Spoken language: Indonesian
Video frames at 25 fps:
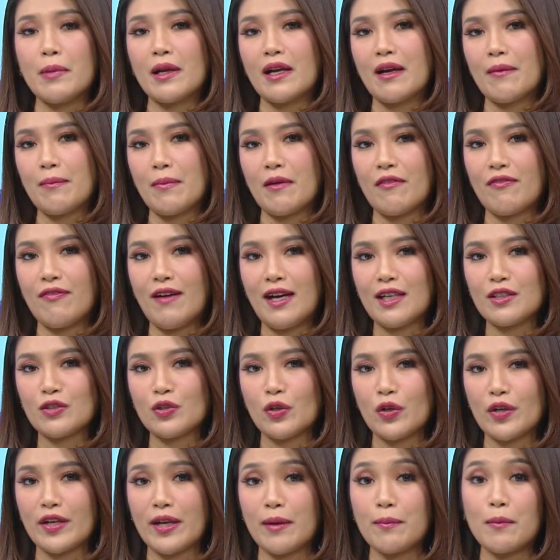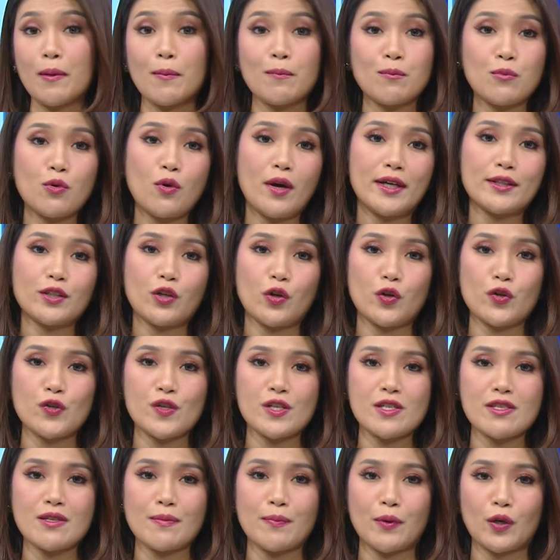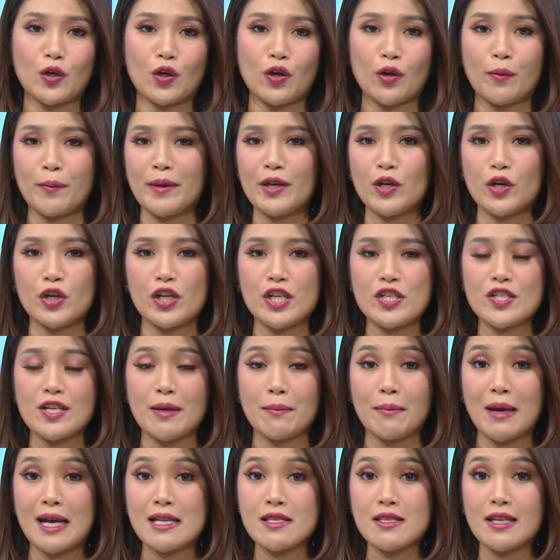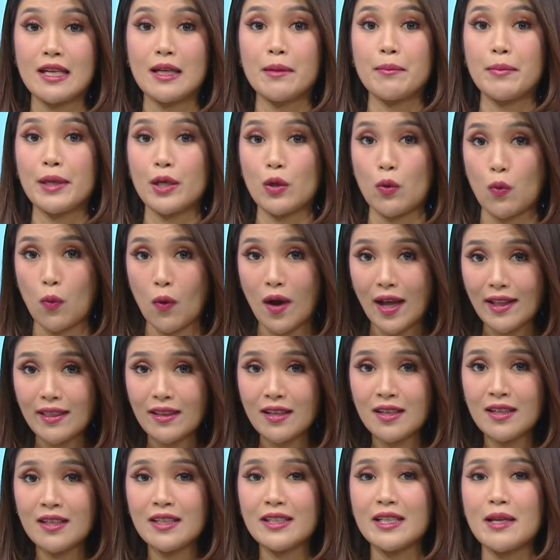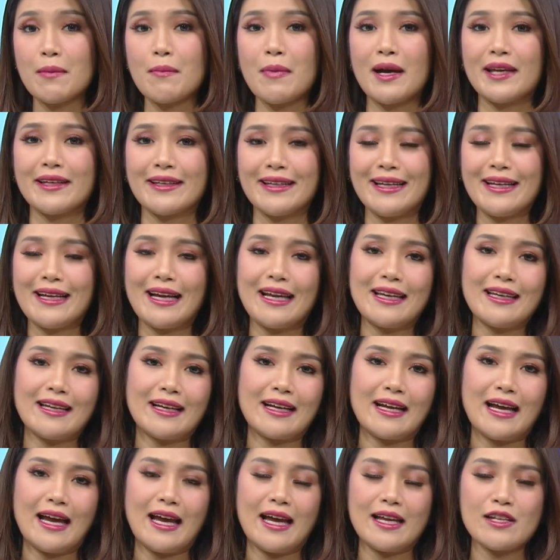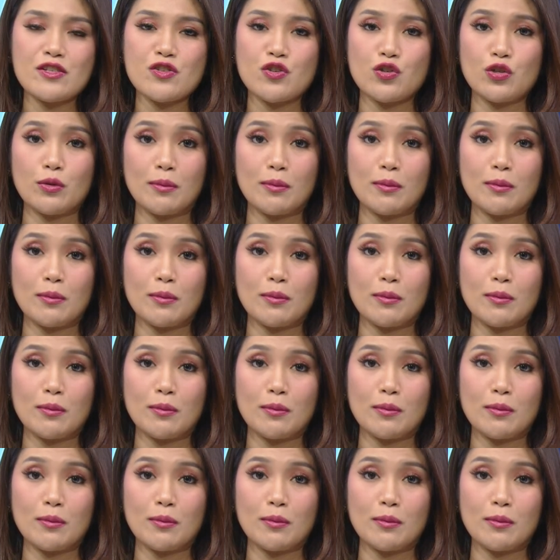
beberapa faktor yang membuat kondisi perekonomian Indonesia masih lebih kuat dibandingkan dengan